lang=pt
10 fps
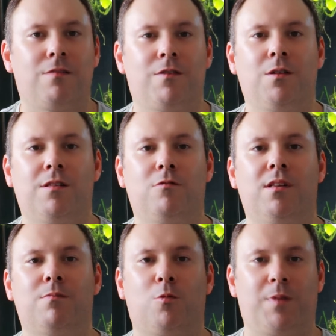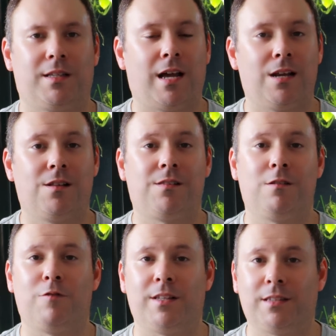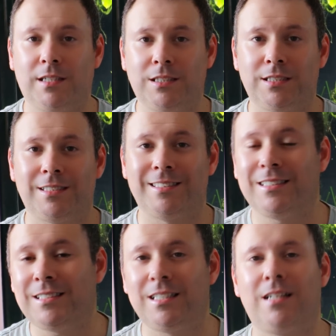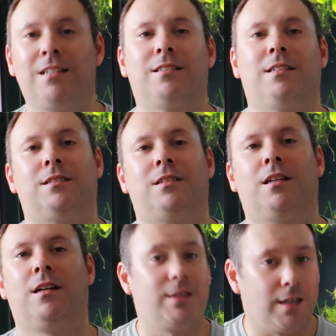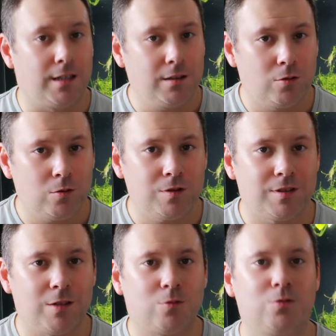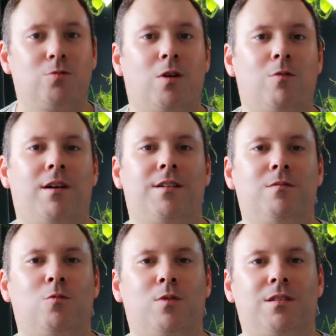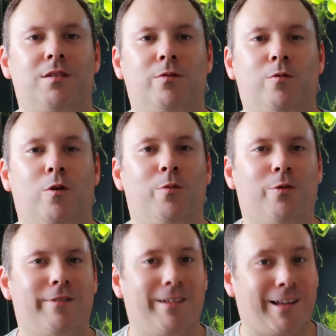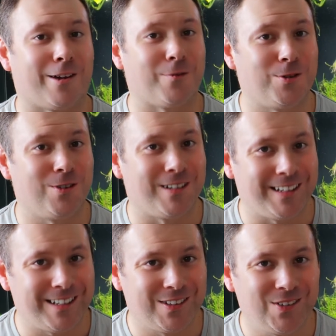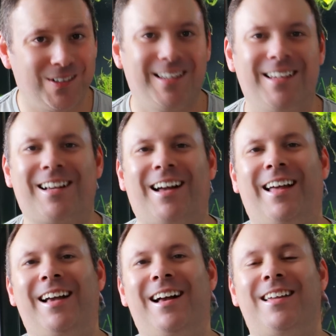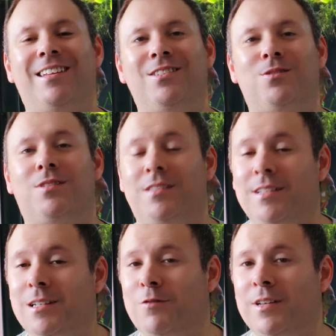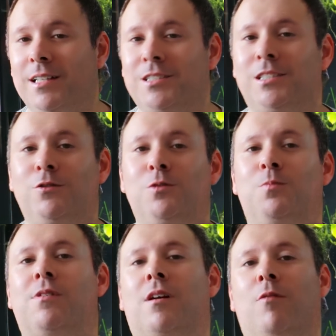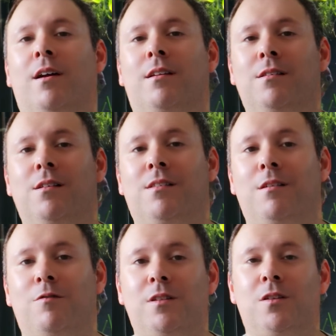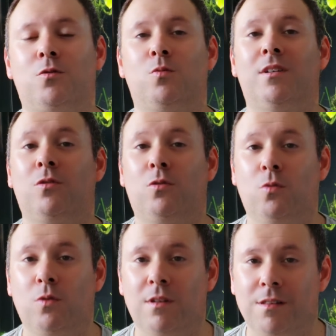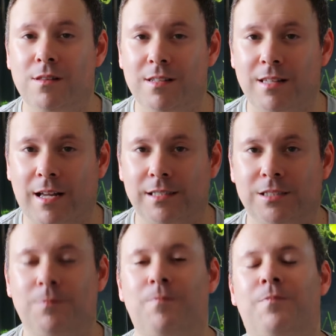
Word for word: devido às suas propriedades desinfetantes e esterilizantes. No entanto, seu uso no aquarismo, conhecido como carbono líquido, carrega riscos significativos para os aquaristas devido à sua toxicidade.